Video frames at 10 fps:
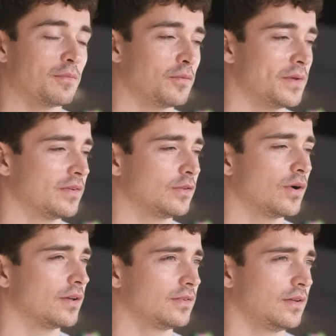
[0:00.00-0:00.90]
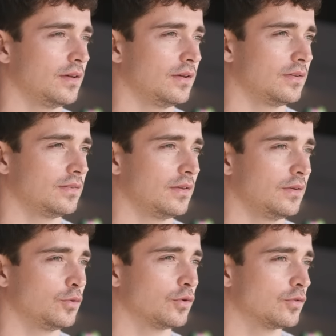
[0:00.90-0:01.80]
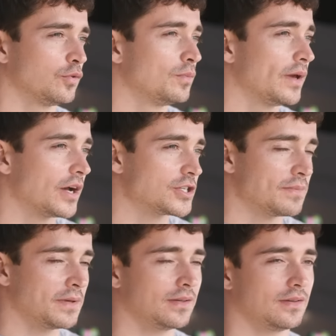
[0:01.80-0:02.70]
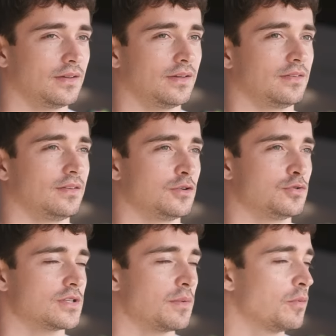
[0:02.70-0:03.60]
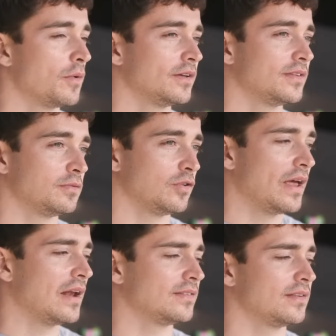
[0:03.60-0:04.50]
La première victoire, c'est une course qu'on n'oubliera jamais et c'était juste un moment exceptionnel.